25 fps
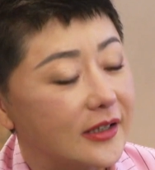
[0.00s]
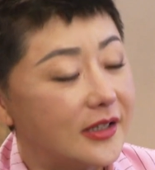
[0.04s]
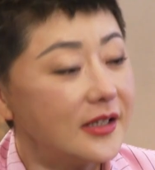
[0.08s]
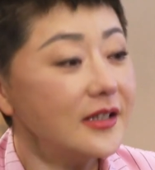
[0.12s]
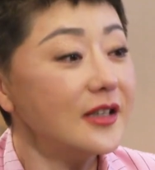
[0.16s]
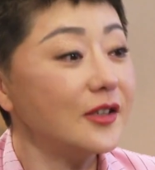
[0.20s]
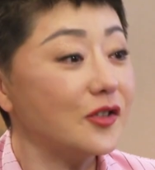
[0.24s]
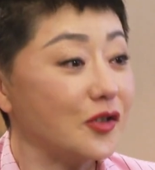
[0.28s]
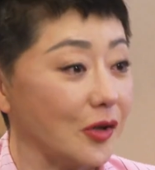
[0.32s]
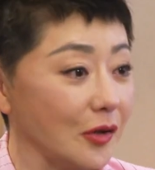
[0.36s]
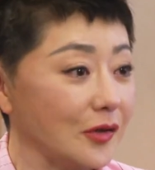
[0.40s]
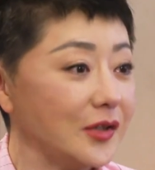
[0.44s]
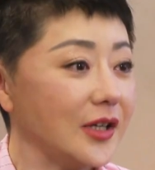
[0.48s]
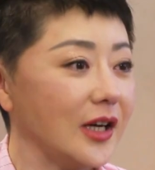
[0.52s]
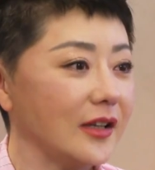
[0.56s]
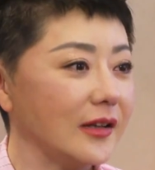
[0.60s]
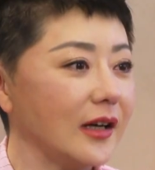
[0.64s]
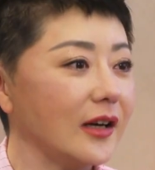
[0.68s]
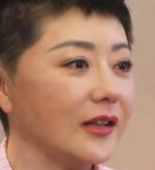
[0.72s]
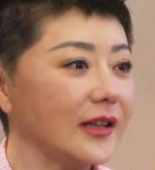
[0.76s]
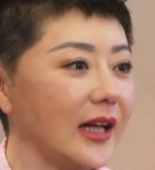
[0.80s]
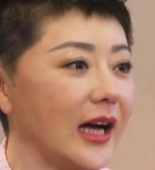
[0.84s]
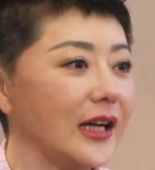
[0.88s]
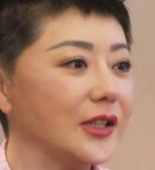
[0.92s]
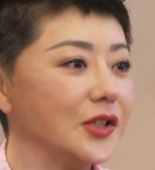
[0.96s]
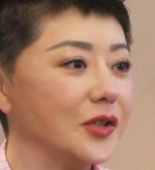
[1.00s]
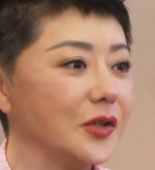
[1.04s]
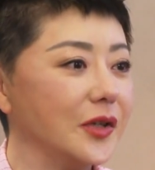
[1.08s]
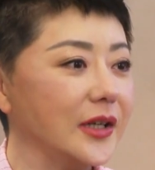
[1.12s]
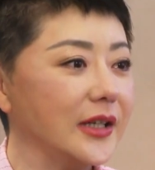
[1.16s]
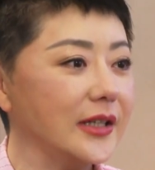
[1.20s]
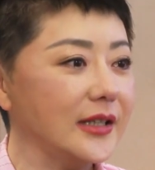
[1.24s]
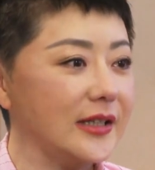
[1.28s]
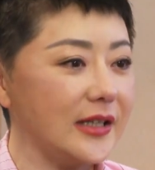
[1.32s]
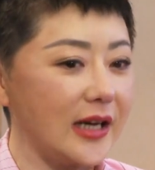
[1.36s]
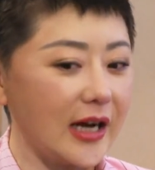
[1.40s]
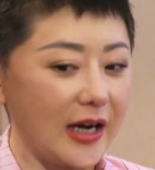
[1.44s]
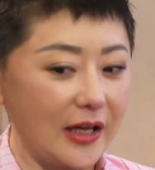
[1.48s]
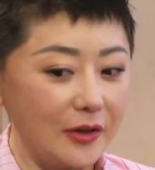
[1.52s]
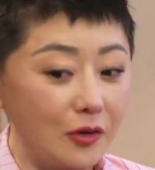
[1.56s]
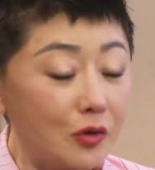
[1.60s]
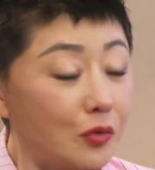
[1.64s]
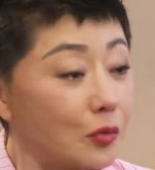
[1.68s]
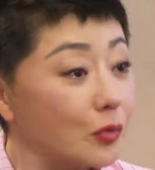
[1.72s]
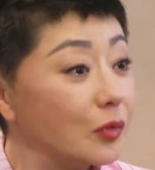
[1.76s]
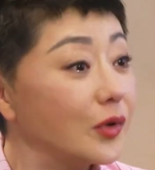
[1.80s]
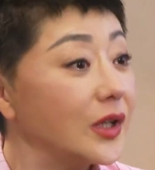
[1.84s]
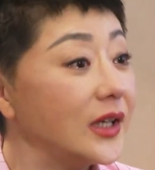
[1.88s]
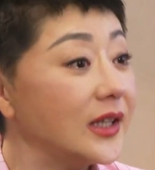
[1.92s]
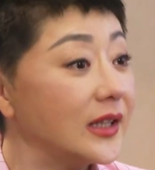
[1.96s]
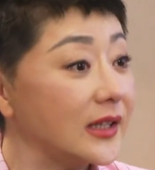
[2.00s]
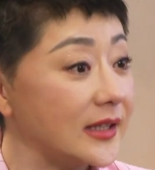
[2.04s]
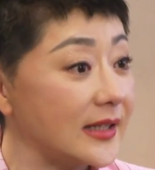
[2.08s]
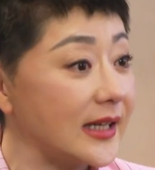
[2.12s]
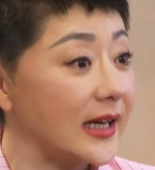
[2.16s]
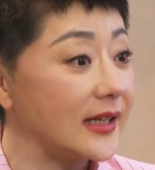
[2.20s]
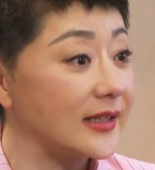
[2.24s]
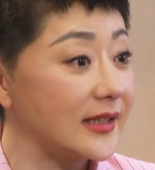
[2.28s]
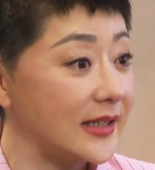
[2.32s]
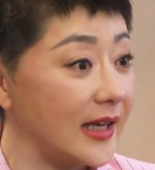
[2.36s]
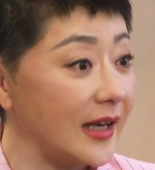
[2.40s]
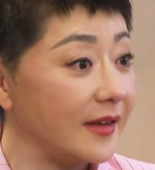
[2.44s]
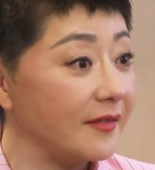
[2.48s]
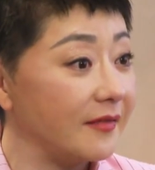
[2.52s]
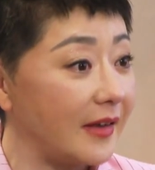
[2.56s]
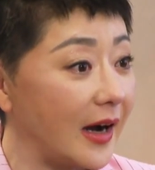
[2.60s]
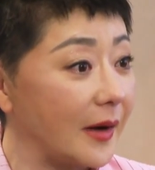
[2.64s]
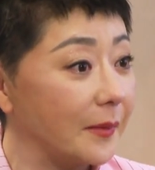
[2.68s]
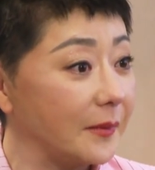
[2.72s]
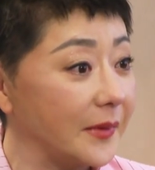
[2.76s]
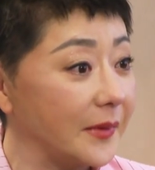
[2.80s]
可是你从小到大就一直很努力的在这一方